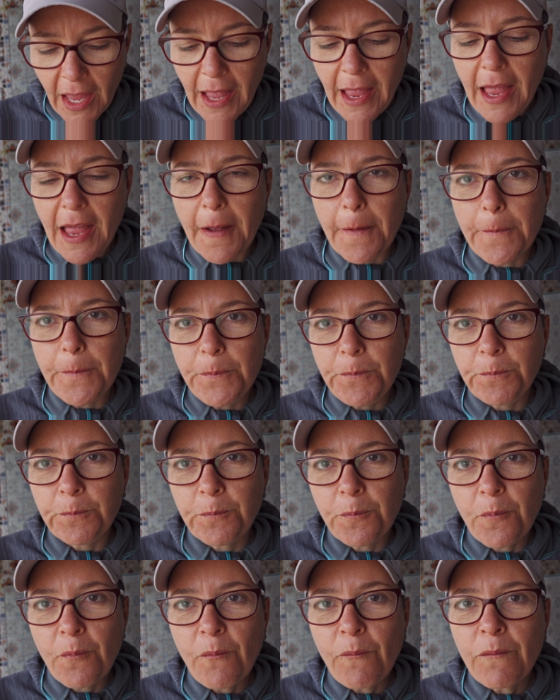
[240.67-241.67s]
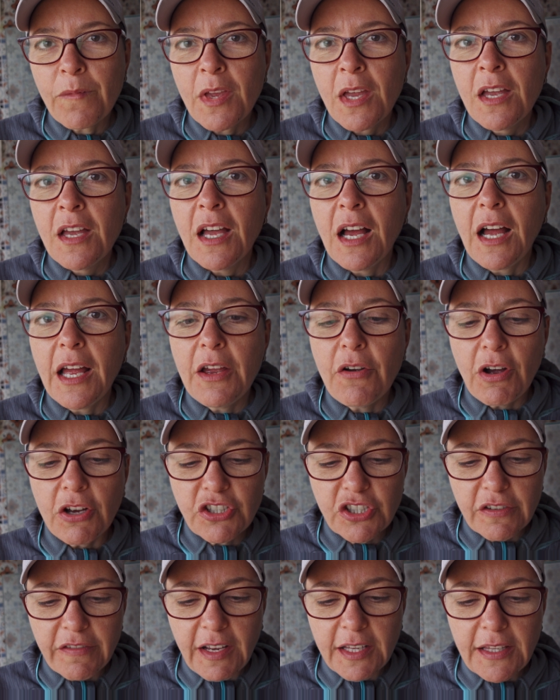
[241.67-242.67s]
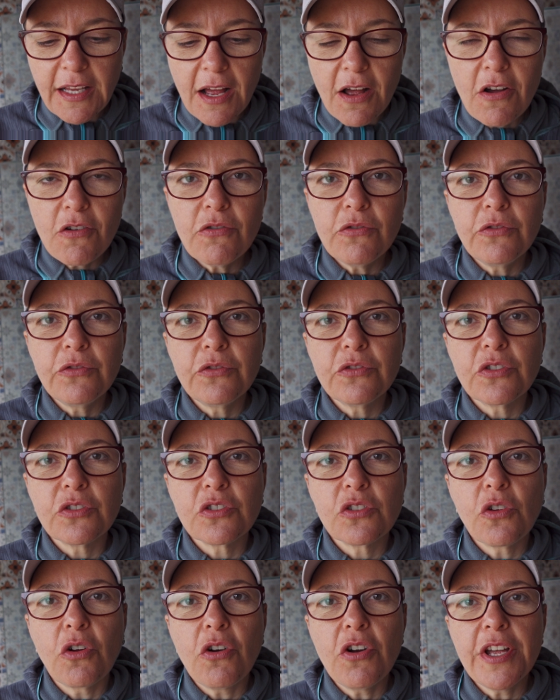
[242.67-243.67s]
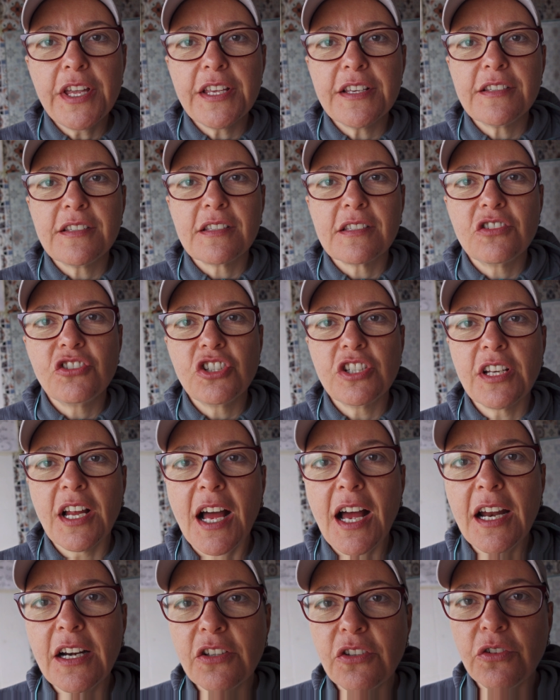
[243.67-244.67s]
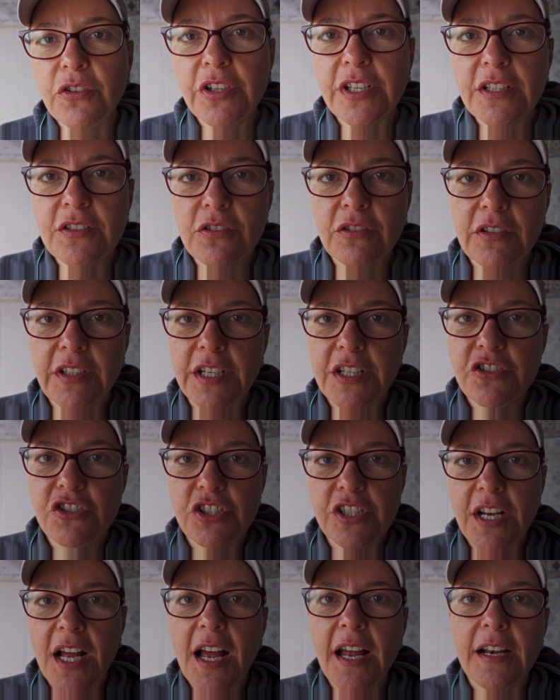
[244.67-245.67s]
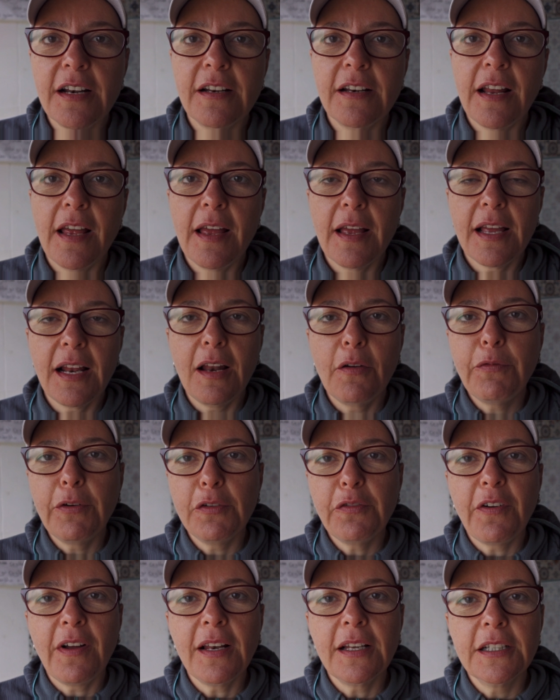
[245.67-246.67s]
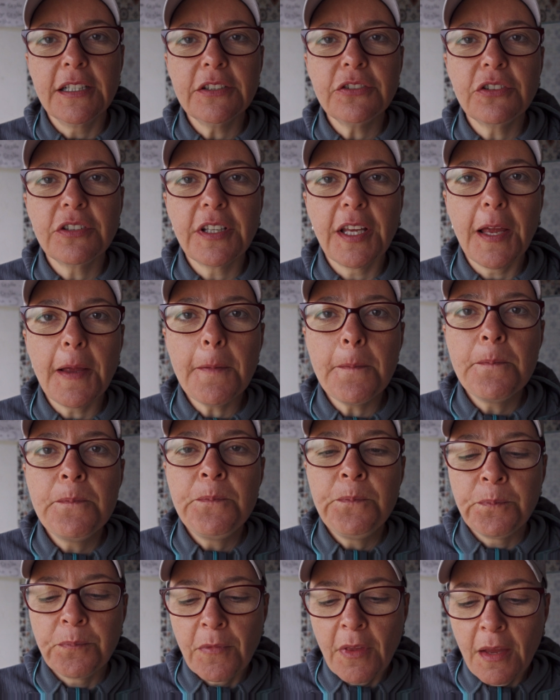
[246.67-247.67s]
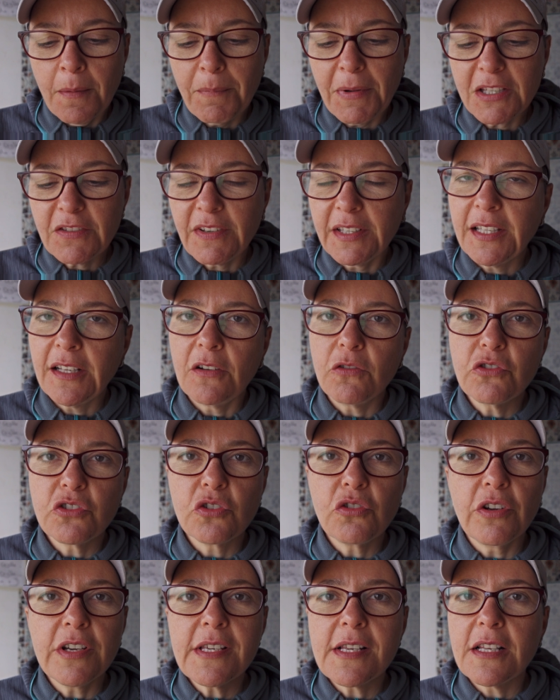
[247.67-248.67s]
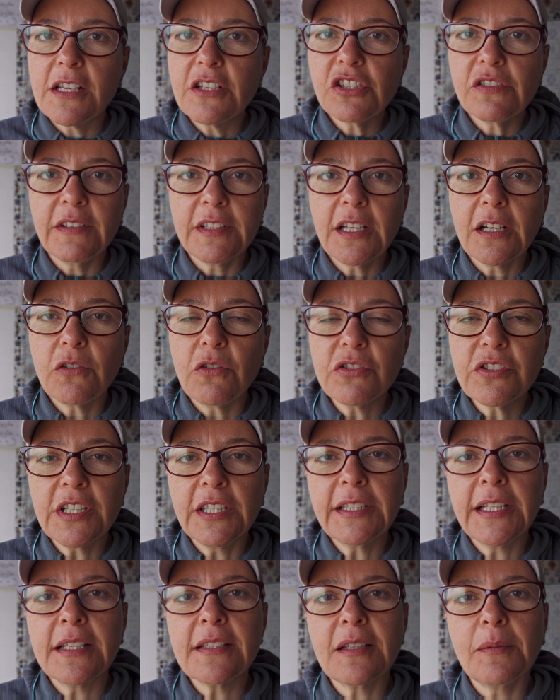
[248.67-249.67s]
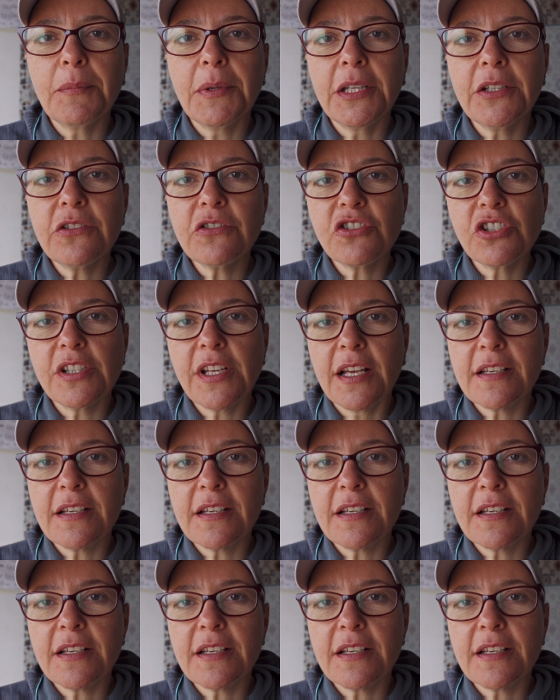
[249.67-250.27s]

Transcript: e o preço é, é muito caro. Eu acho que vai dar uns dois dinar, dois ou três dinar, é que ela foi falando, né? Uhum. Mas vai dar, os dois lanches vai dar com certeza menos de